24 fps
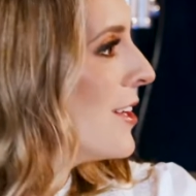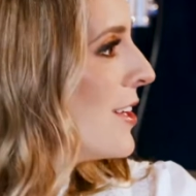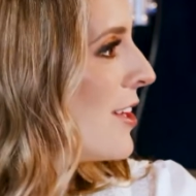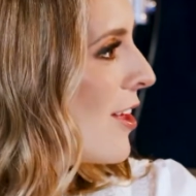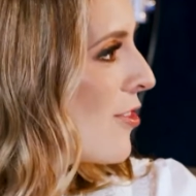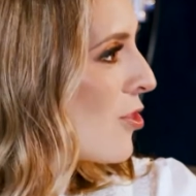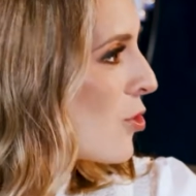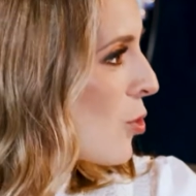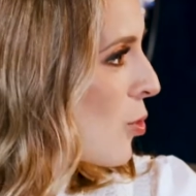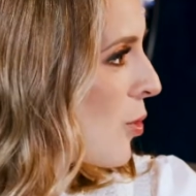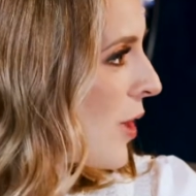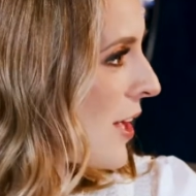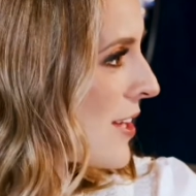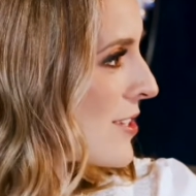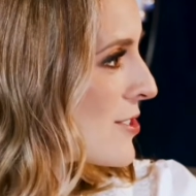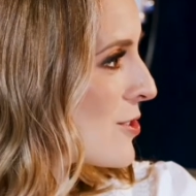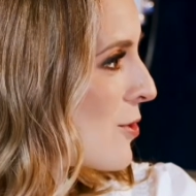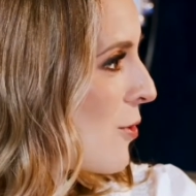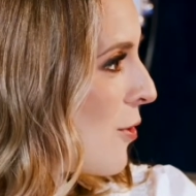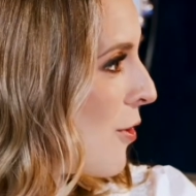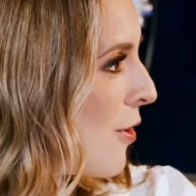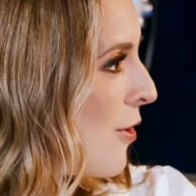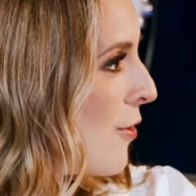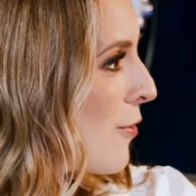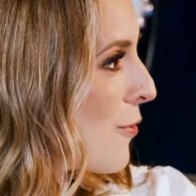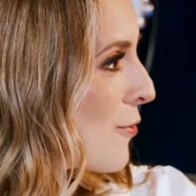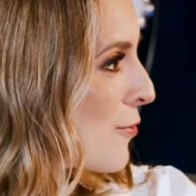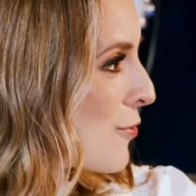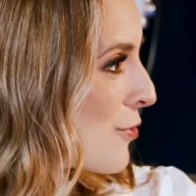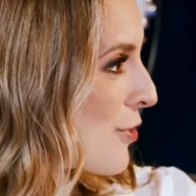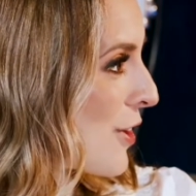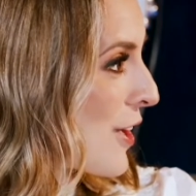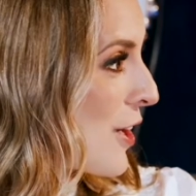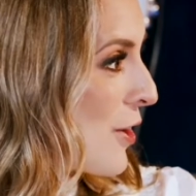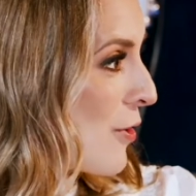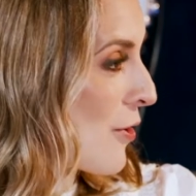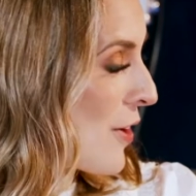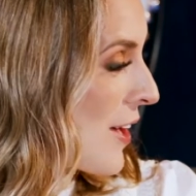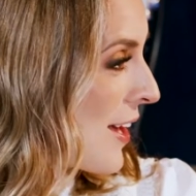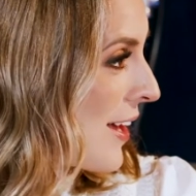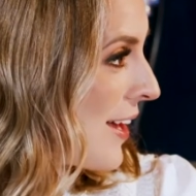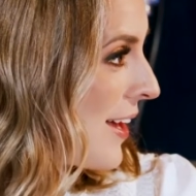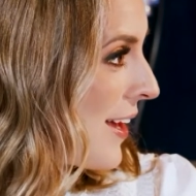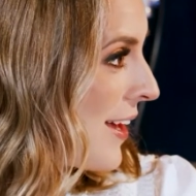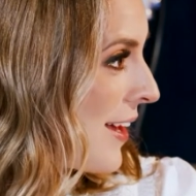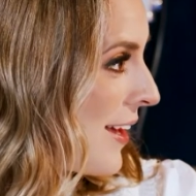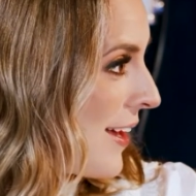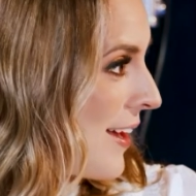y en tu caso, o sea, creo
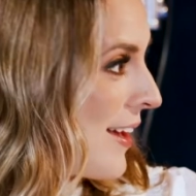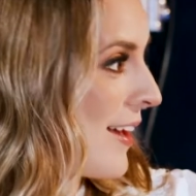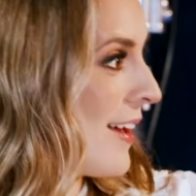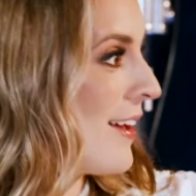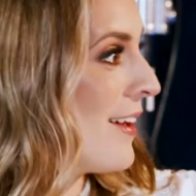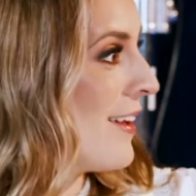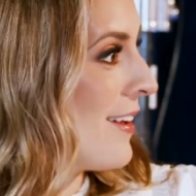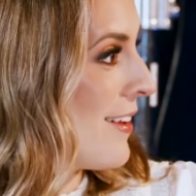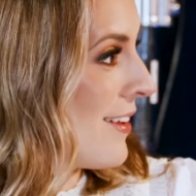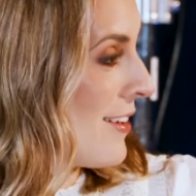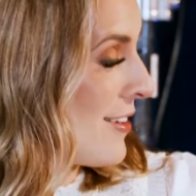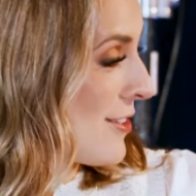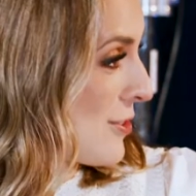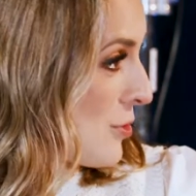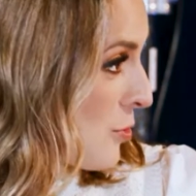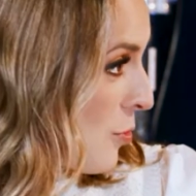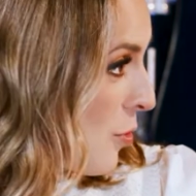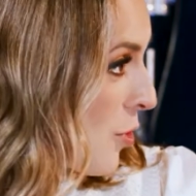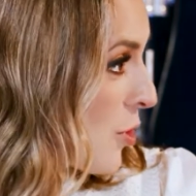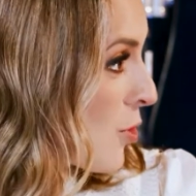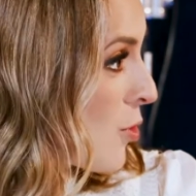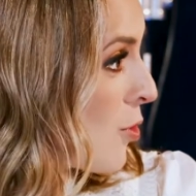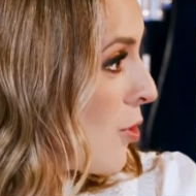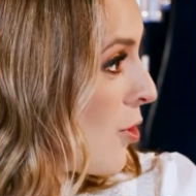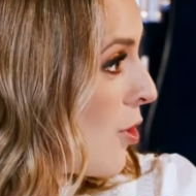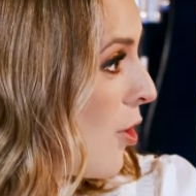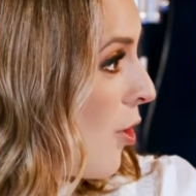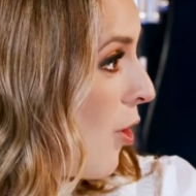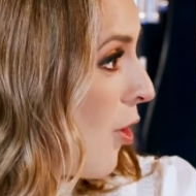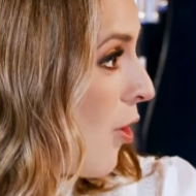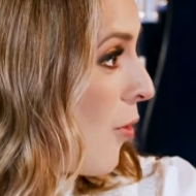que... No, y tenía